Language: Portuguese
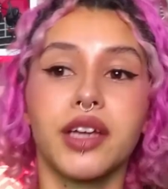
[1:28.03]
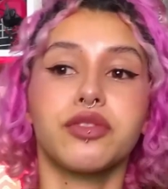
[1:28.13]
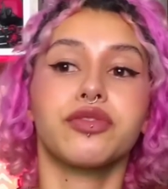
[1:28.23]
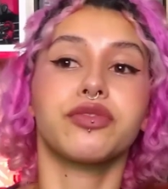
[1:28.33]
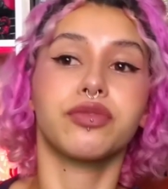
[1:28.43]

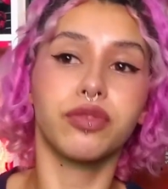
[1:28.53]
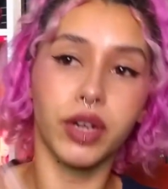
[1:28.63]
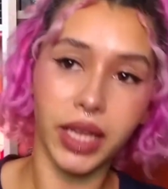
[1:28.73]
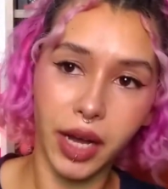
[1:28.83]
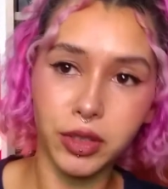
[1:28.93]
aí
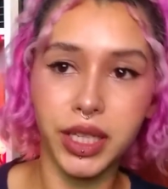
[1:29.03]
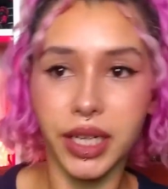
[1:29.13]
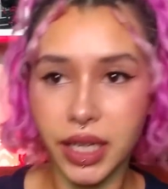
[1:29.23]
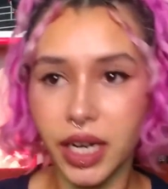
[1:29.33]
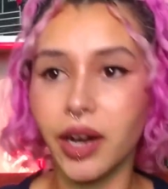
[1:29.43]
foi lá o
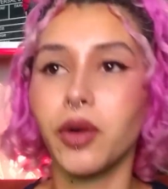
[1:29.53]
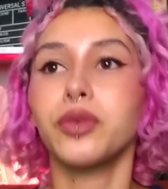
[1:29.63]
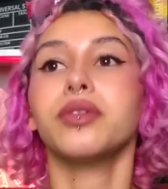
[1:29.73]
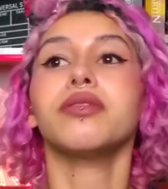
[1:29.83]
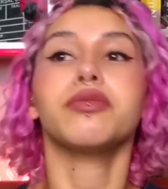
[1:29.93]

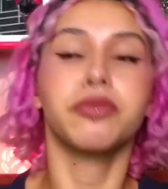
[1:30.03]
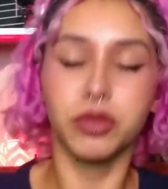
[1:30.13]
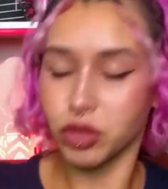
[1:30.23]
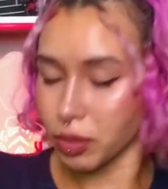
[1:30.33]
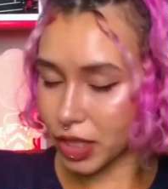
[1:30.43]
dragão
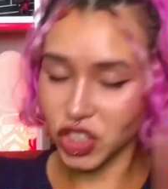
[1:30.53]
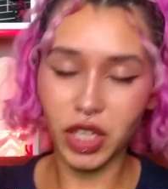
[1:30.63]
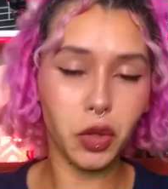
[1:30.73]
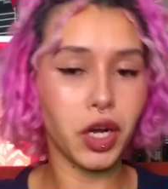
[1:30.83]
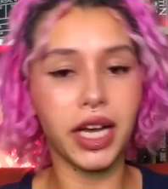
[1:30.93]
usou uma
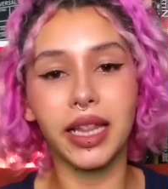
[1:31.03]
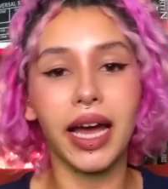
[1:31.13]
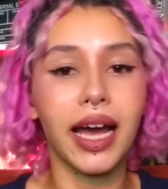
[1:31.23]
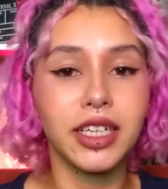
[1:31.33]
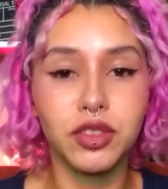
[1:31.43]
magia louca
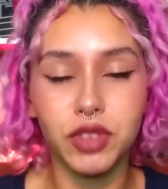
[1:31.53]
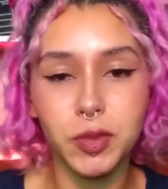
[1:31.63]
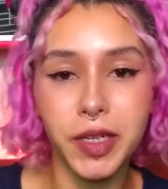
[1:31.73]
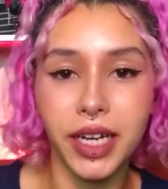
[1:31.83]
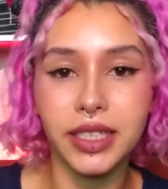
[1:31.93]
lá, que não vou
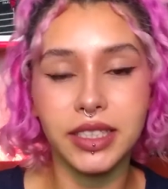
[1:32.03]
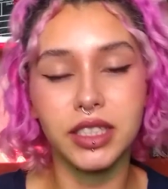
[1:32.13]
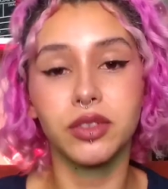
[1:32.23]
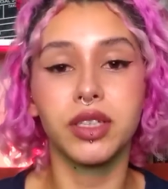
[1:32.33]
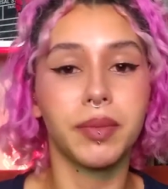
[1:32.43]
explicar aqui,
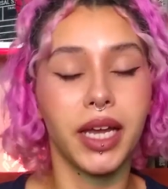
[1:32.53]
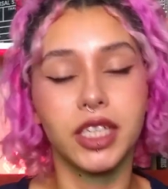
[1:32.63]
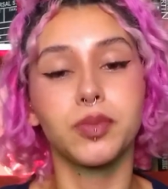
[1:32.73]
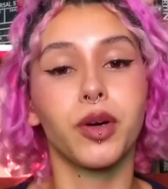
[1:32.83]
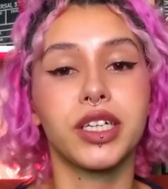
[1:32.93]
senão também
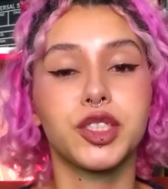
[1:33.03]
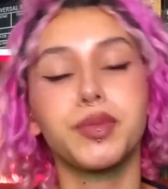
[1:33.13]
é spoiler